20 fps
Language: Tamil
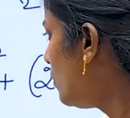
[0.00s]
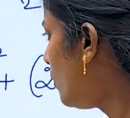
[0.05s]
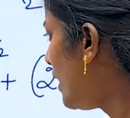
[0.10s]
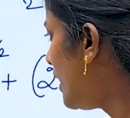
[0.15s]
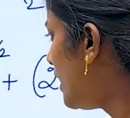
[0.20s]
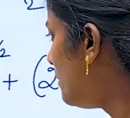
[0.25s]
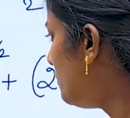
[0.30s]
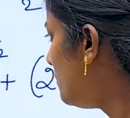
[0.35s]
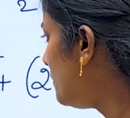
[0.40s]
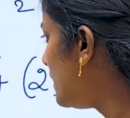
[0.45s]

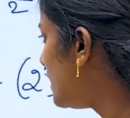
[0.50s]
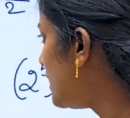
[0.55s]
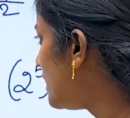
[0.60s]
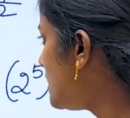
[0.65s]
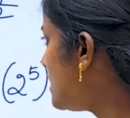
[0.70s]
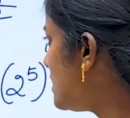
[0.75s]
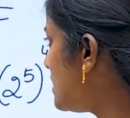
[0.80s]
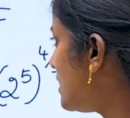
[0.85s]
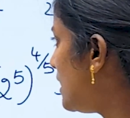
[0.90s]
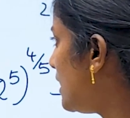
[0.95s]
ஒன்
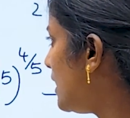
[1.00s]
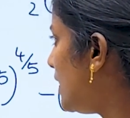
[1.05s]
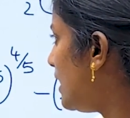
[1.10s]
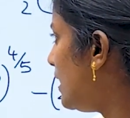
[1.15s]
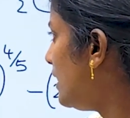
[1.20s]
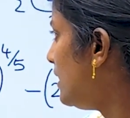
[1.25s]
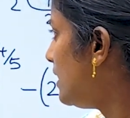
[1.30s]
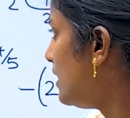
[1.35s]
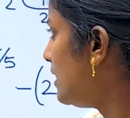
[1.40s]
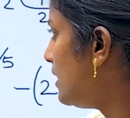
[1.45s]
ப்ளஸ்
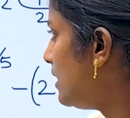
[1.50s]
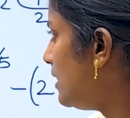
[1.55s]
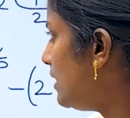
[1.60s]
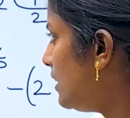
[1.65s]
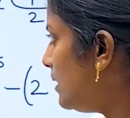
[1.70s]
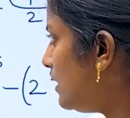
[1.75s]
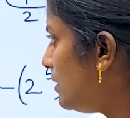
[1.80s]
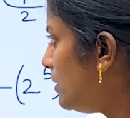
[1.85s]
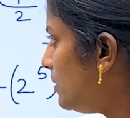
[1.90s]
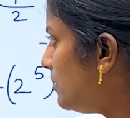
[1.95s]
இந்த இதை
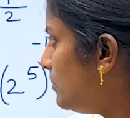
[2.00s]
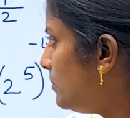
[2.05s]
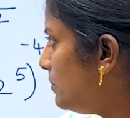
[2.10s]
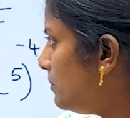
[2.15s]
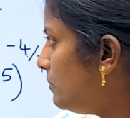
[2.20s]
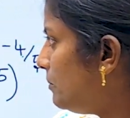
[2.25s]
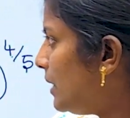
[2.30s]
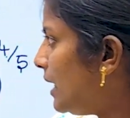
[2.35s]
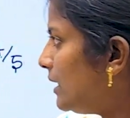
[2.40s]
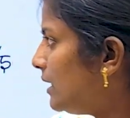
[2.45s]

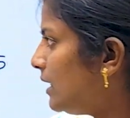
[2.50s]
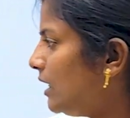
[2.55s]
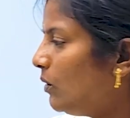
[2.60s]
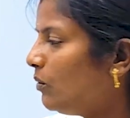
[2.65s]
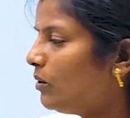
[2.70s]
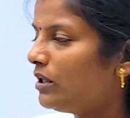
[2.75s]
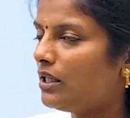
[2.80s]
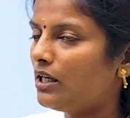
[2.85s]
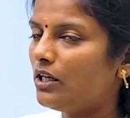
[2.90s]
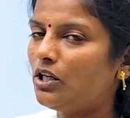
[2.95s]
பார்த்தாலே
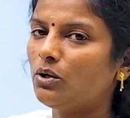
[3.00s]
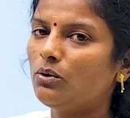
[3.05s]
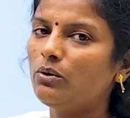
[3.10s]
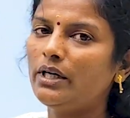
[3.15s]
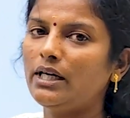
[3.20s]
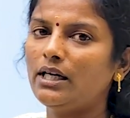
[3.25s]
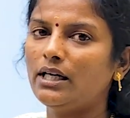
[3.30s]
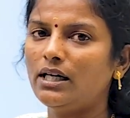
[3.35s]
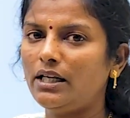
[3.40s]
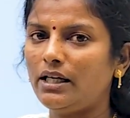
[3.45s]
உங்களுக்கு
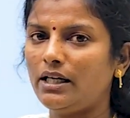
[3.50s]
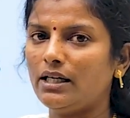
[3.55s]
தெரியும் இங்கே